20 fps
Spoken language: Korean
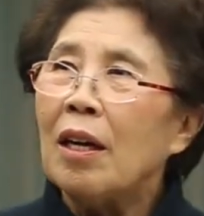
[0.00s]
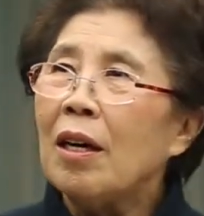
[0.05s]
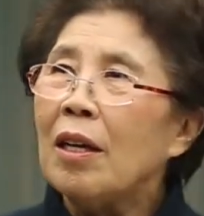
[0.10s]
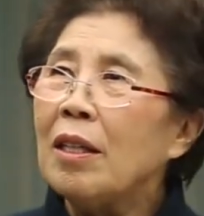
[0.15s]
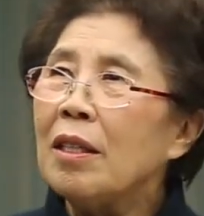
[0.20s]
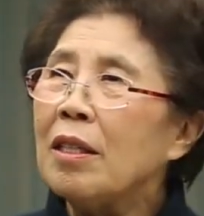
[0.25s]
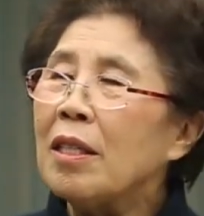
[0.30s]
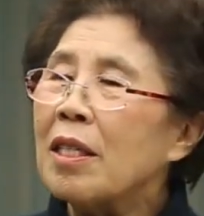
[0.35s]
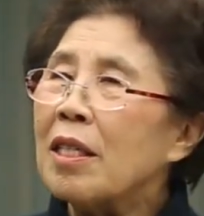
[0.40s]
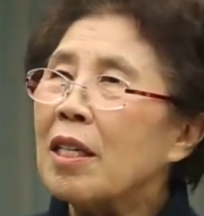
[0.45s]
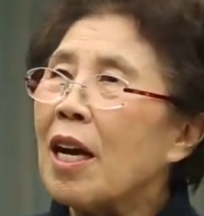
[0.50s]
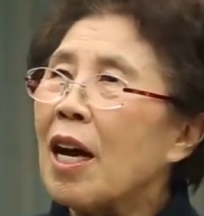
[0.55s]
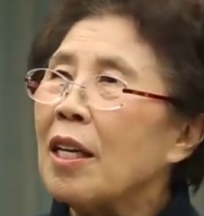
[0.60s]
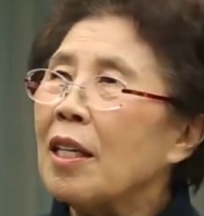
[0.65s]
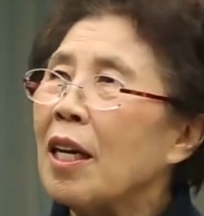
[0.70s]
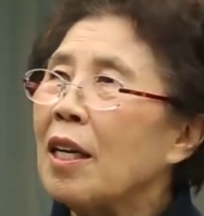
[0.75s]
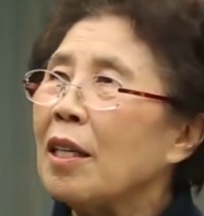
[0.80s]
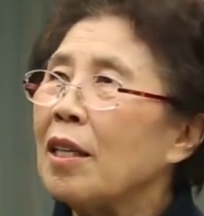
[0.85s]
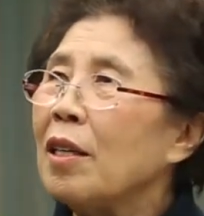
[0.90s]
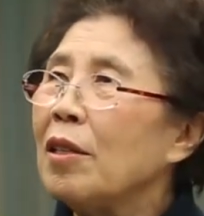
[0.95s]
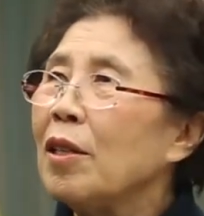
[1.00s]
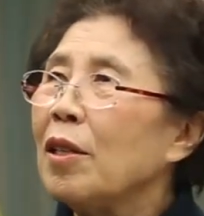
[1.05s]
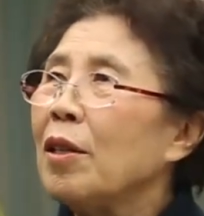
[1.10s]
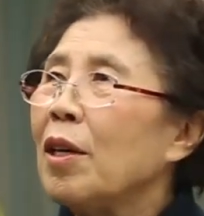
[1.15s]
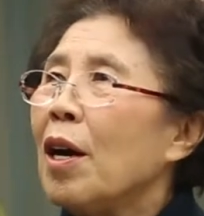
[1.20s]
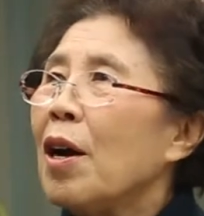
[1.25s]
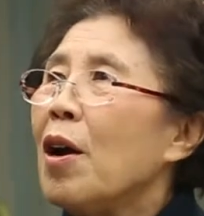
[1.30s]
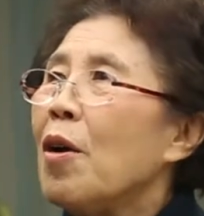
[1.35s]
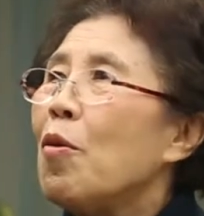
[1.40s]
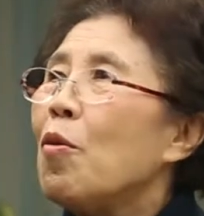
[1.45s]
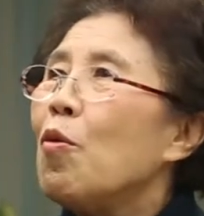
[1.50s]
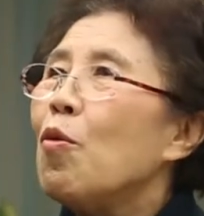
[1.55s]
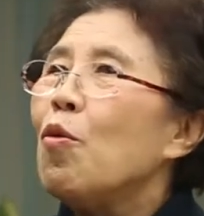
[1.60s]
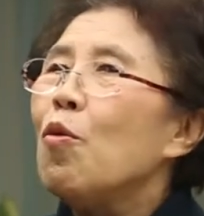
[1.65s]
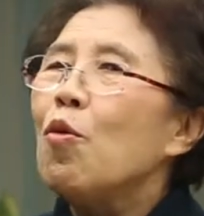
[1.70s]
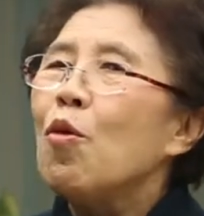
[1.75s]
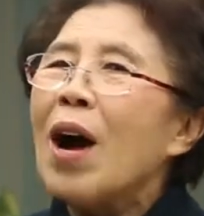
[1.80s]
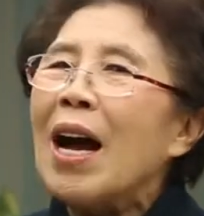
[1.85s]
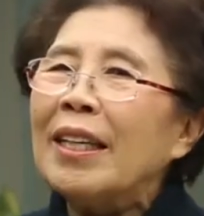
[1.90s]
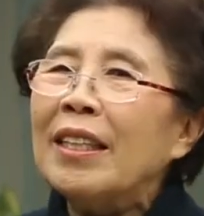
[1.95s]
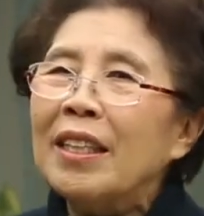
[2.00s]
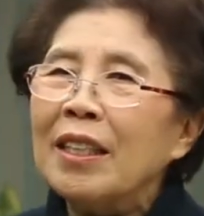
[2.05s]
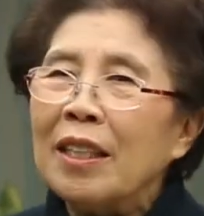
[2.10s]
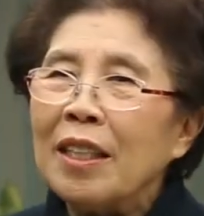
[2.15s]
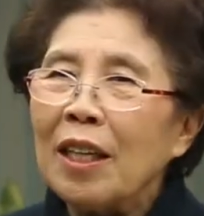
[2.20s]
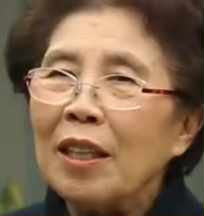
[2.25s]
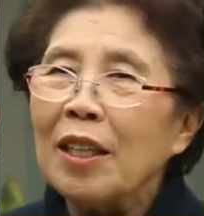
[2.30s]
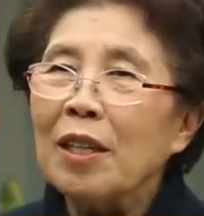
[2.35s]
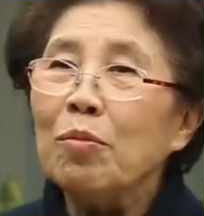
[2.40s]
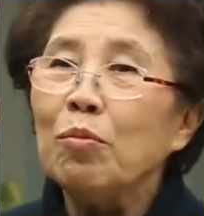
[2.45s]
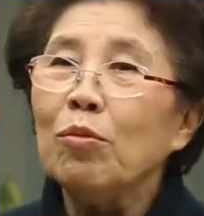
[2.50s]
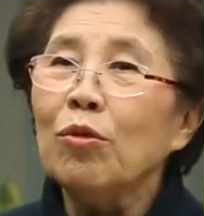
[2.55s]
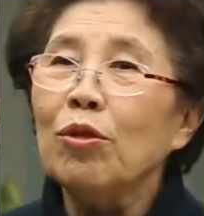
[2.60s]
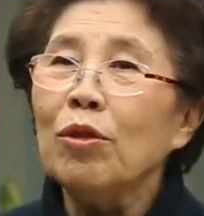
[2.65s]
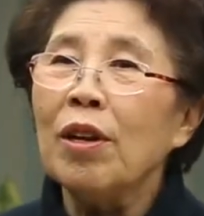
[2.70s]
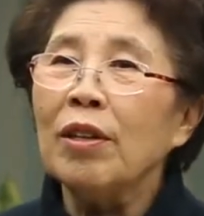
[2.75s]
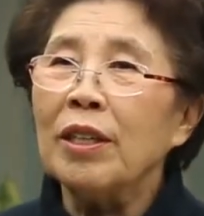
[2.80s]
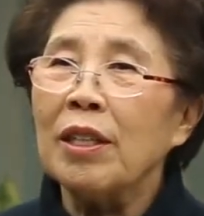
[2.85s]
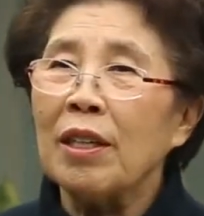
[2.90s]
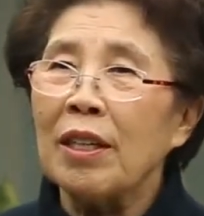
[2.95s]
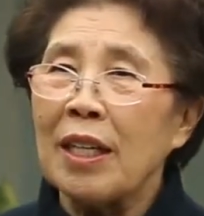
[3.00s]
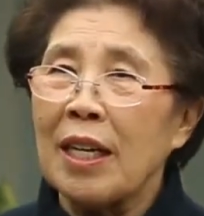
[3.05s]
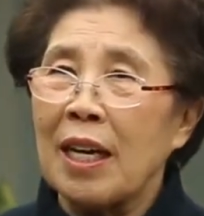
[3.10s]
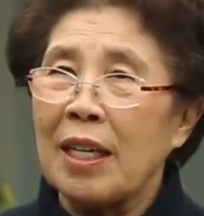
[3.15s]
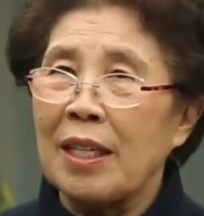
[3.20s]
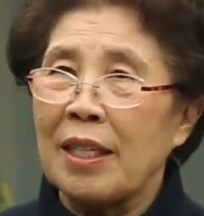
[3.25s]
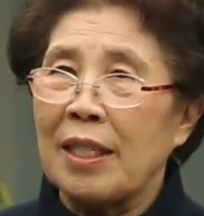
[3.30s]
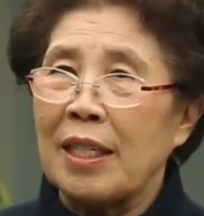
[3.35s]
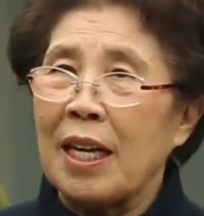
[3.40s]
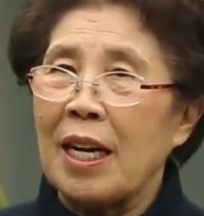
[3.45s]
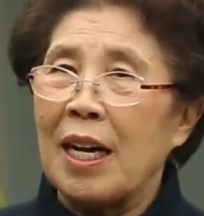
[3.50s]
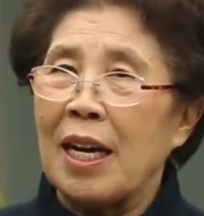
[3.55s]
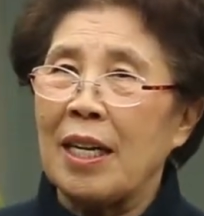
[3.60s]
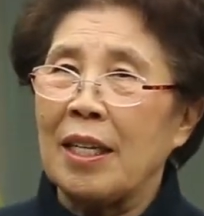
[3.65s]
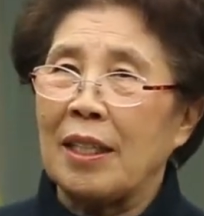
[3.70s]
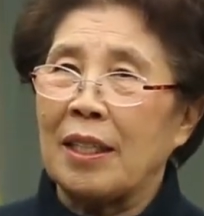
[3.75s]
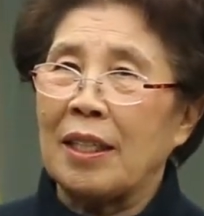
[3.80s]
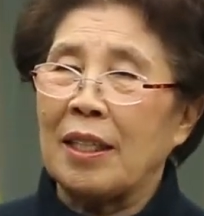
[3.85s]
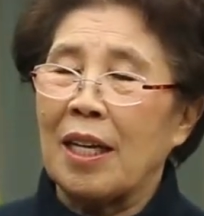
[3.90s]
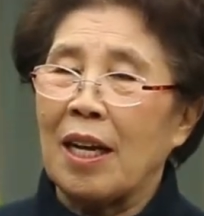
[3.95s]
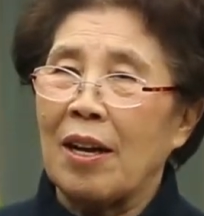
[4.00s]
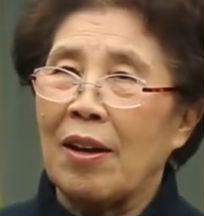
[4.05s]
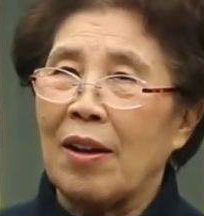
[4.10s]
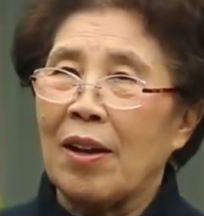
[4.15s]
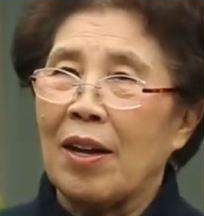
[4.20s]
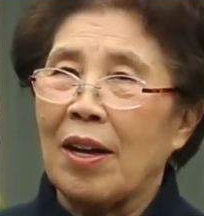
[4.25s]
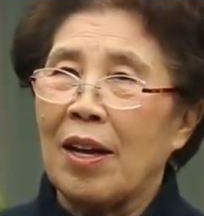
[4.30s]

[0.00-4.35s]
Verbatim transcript: 어느 시간에는 완전히 무너져 내릴 때가 있어요.